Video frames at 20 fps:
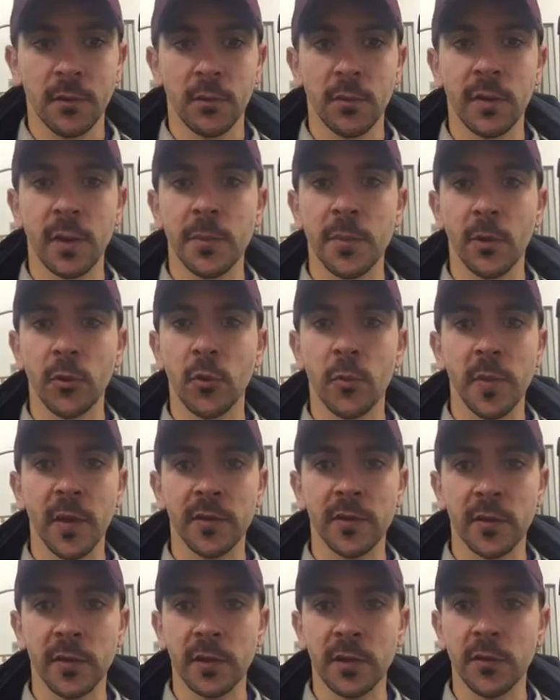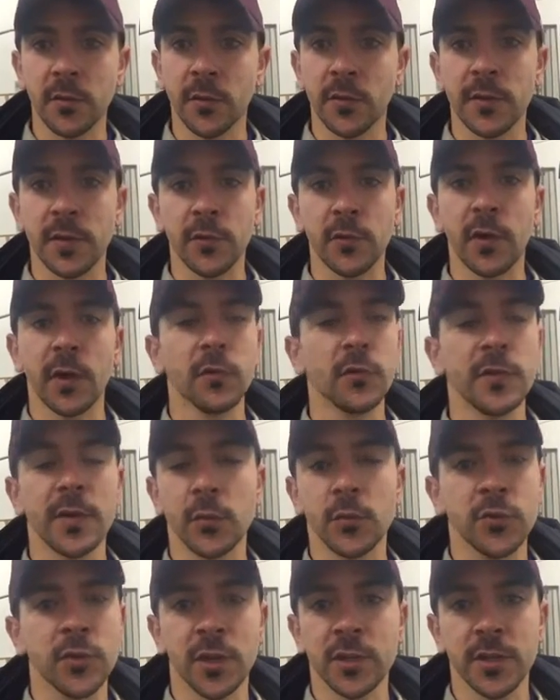on a peur de personne. Il hein. faut
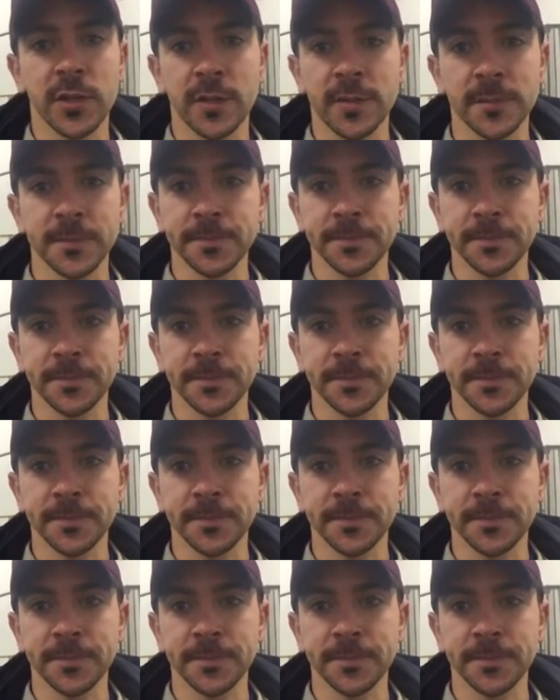venir nous chercher.